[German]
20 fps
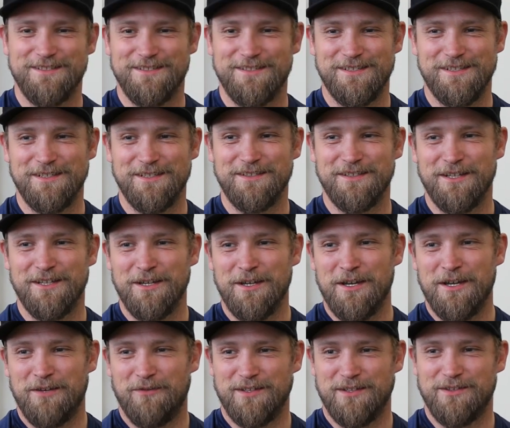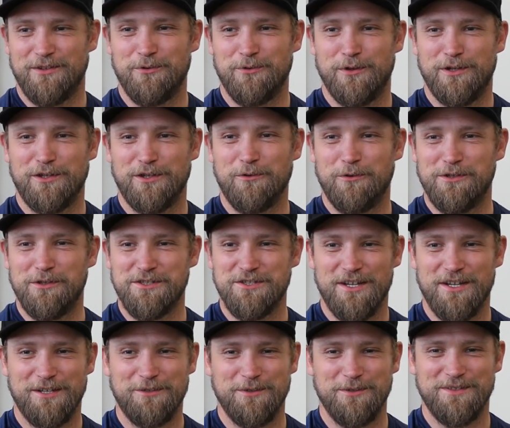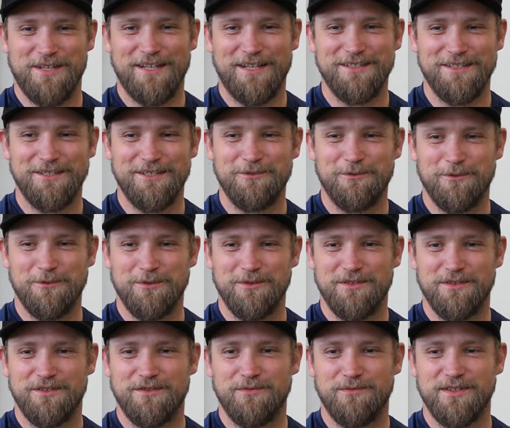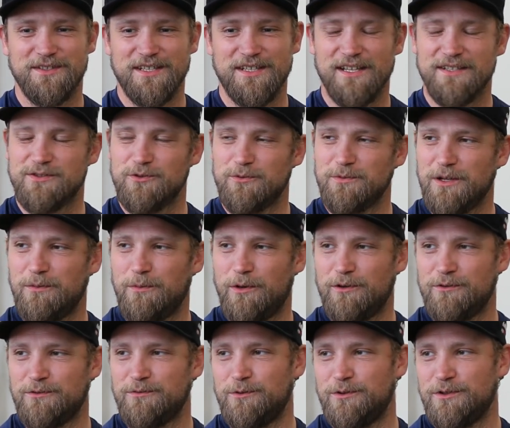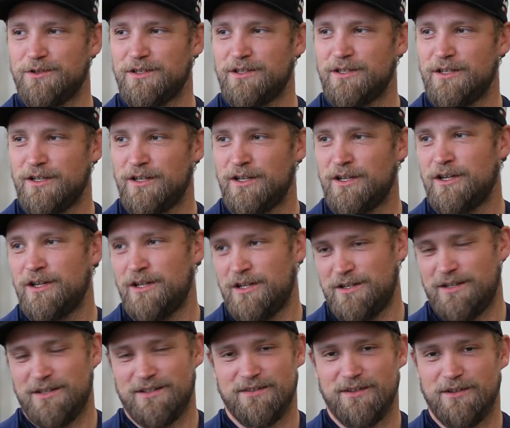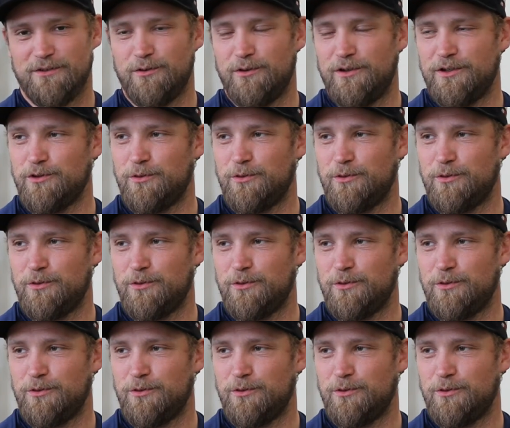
zieht, was natürlich Kultstatus hatte und wie sie jetzt umgebaut wurde, ist natürlich